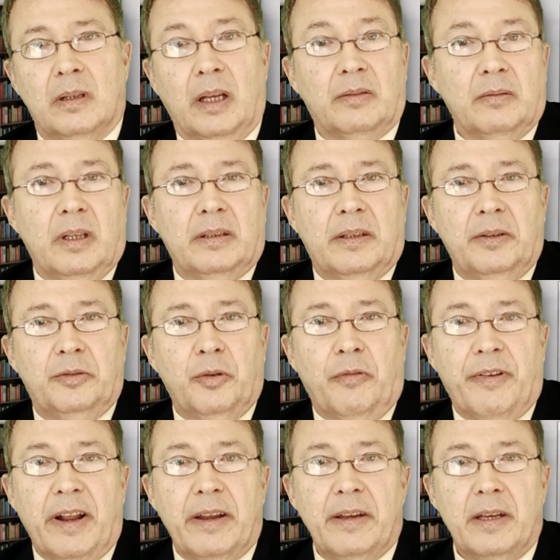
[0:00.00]
Es una
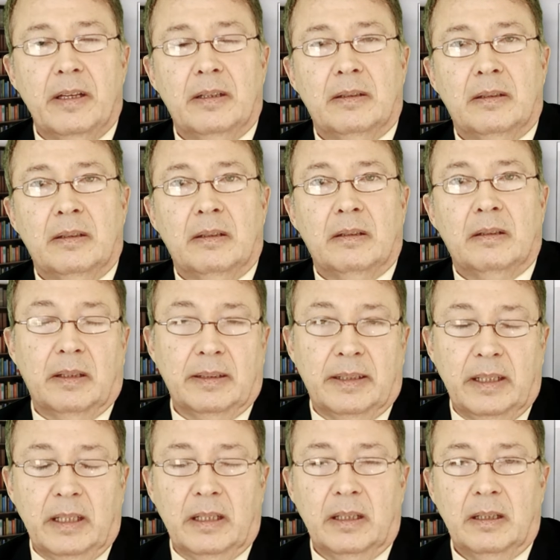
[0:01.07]
esquizofrenia
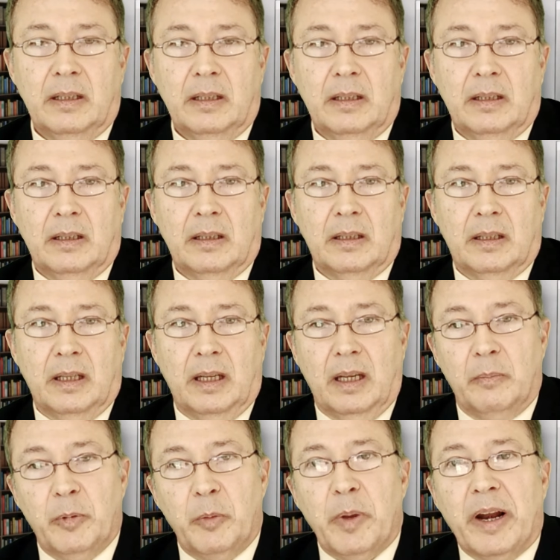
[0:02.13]
decir
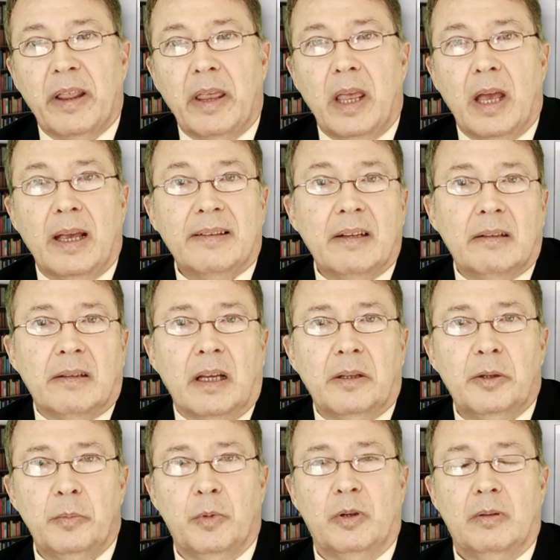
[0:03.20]
que el primer día es el
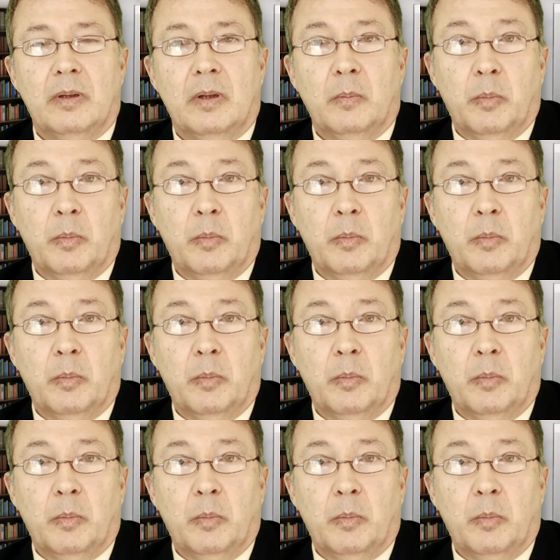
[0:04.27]
séptimo.